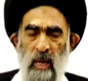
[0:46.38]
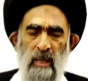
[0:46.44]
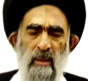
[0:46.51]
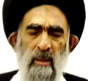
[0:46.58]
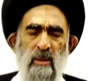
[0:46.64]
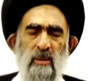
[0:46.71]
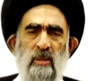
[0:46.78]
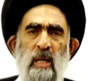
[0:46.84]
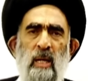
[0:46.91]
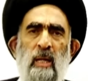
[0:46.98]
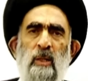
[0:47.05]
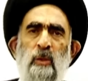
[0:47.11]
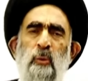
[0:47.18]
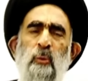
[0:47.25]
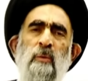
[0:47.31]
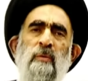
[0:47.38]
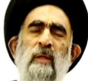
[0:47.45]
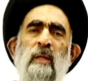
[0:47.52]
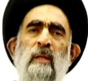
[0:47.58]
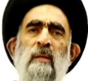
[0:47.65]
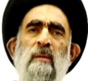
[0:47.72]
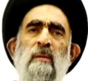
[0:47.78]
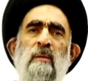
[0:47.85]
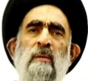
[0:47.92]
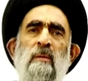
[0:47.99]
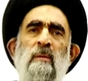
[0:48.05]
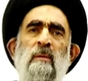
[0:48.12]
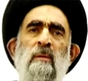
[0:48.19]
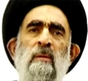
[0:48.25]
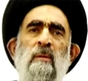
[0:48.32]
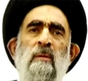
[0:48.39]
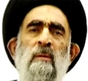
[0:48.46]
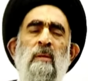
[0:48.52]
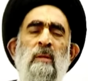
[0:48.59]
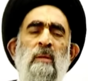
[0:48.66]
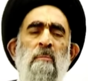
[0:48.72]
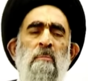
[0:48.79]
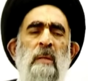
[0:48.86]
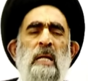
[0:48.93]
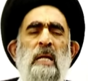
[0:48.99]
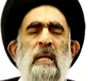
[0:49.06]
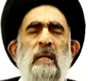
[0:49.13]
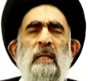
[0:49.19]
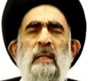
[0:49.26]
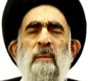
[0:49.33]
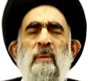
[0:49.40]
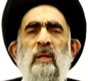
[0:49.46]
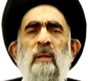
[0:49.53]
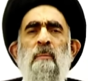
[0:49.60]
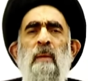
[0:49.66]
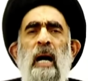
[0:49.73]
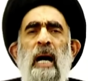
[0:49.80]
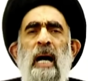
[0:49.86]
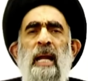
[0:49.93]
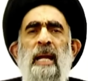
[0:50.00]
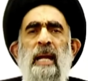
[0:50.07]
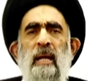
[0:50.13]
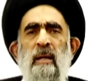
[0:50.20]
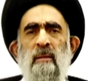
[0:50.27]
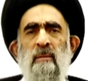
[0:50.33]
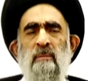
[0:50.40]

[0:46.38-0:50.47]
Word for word: أي إنسان أشوفه ما يريدني مثل ما أنا